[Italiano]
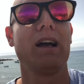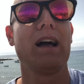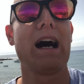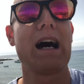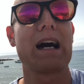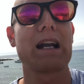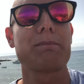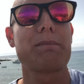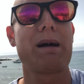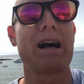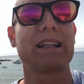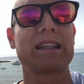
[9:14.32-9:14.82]
eh,
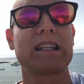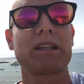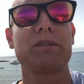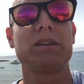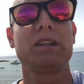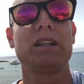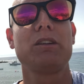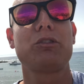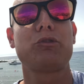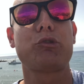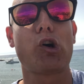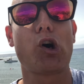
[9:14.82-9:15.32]
armatevi
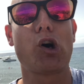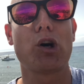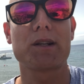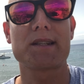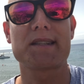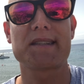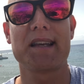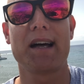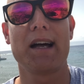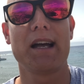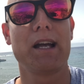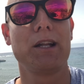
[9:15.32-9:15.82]
di
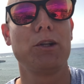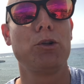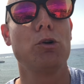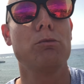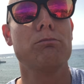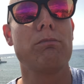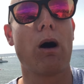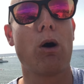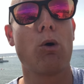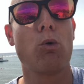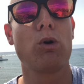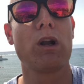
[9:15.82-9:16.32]
forza e di
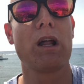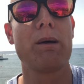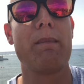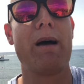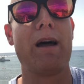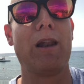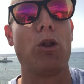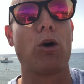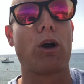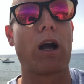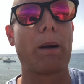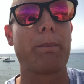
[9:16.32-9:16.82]
un baule
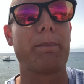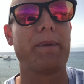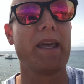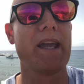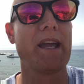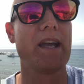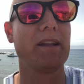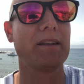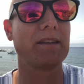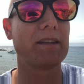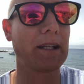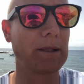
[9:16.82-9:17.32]
bello
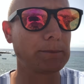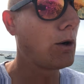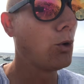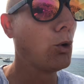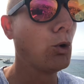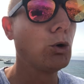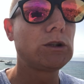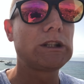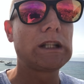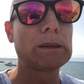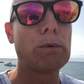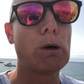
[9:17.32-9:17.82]
capiente
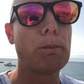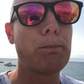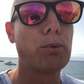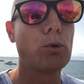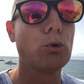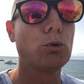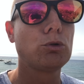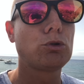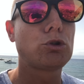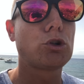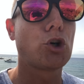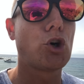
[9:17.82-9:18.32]
ultimo
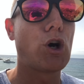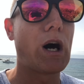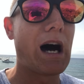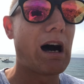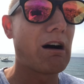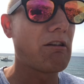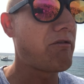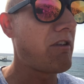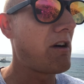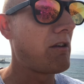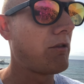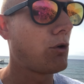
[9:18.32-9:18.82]
punto
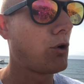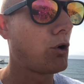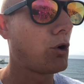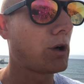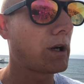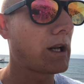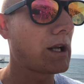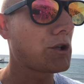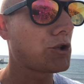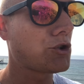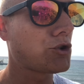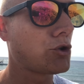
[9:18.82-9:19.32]
a
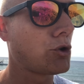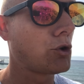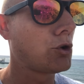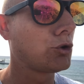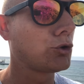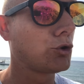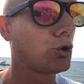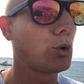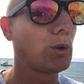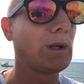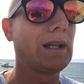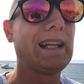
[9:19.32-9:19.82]
favore
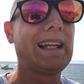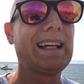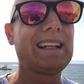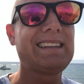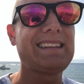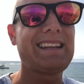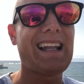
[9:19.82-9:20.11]
sono le